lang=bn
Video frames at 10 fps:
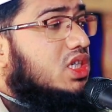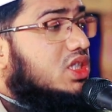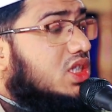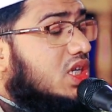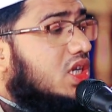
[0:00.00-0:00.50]

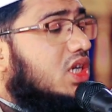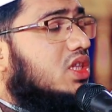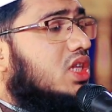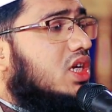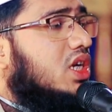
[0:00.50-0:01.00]
স্ত্রী
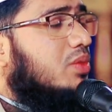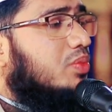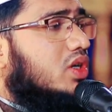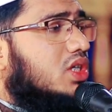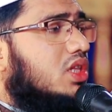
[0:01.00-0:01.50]
থেকে
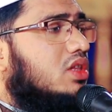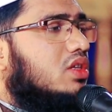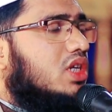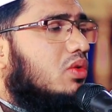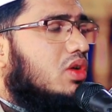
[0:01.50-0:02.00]

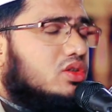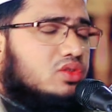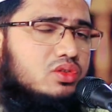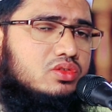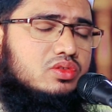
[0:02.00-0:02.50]
প্রশান্তি নেওয়ার
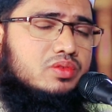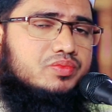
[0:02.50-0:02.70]
জন্য